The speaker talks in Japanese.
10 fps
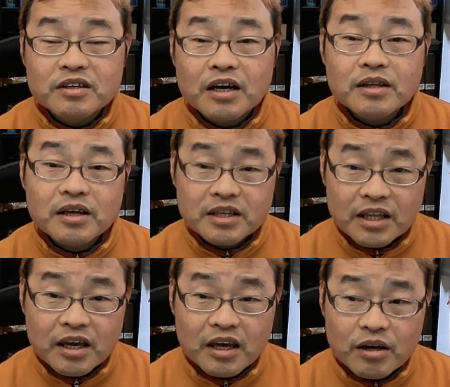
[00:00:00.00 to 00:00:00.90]
かなり
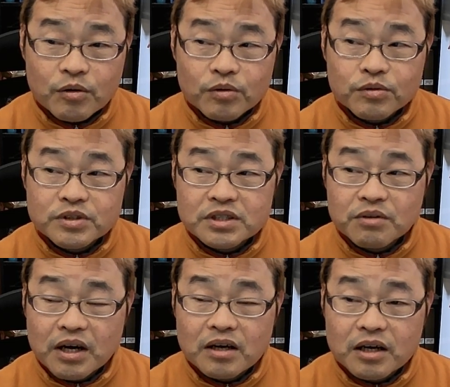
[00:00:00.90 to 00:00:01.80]
ね、今年
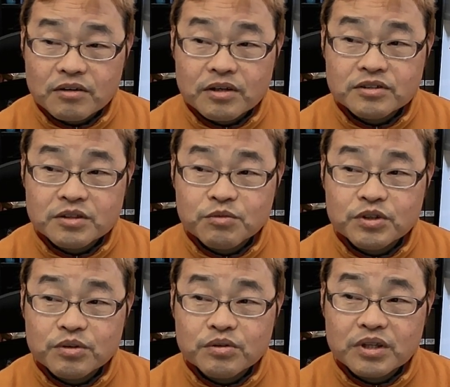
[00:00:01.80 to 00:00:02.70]
は格安支部に
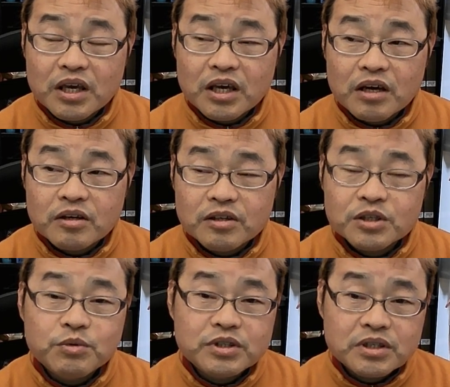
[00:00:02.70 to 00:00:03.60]
とって
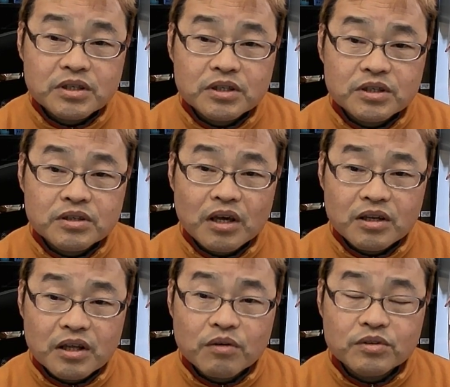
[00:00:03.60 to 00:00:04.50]
厳しい1年に
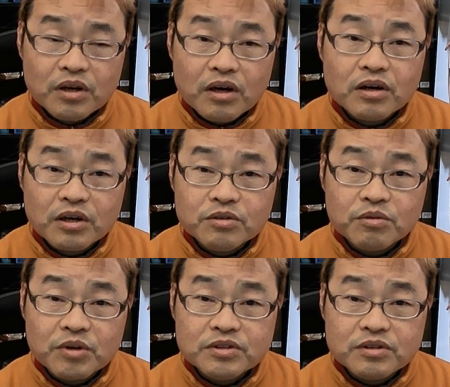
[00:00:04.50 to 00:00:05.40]
なるんじゃないかなと思い
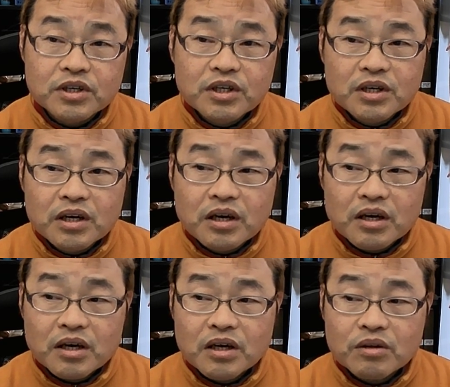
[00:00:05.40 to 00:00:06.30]
ます。
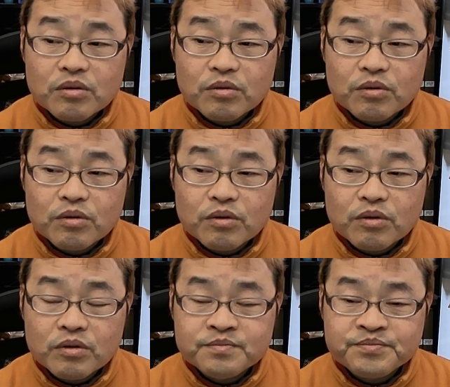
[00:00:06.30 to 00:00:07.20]
えっ、ー、
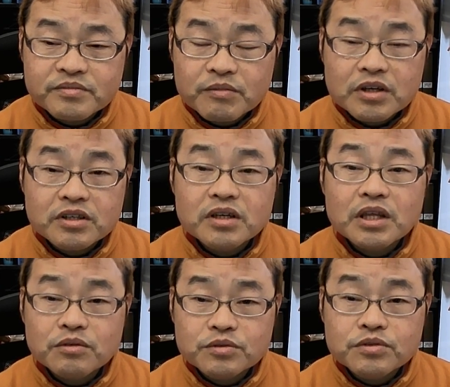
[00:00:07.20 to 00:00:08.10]
と、まあ、消えて
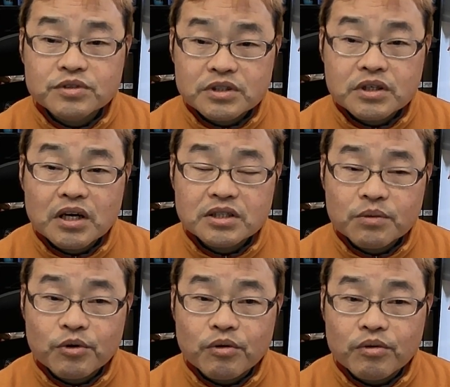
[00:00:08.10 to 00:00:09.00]
いく通信会社
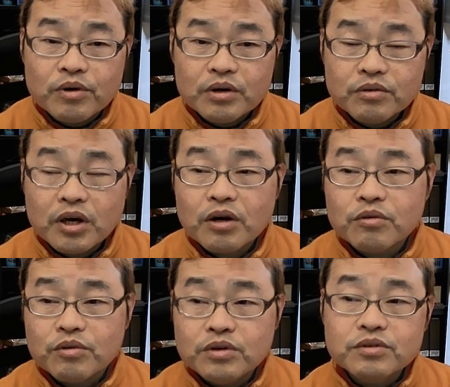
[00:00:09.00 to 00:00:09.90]
もあの結
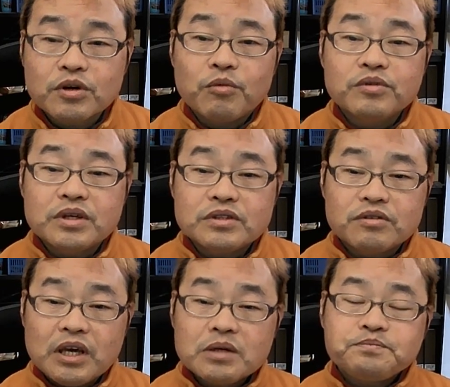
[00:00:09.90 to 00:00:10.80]
構いると思うんですよ
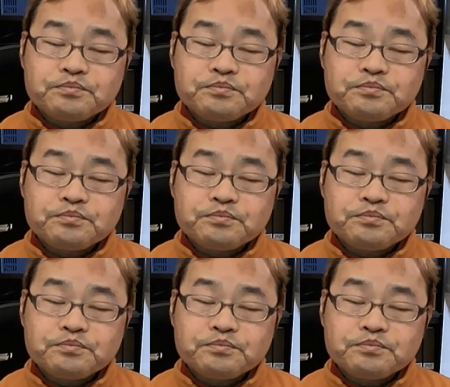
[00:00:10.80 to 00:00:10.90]
ね。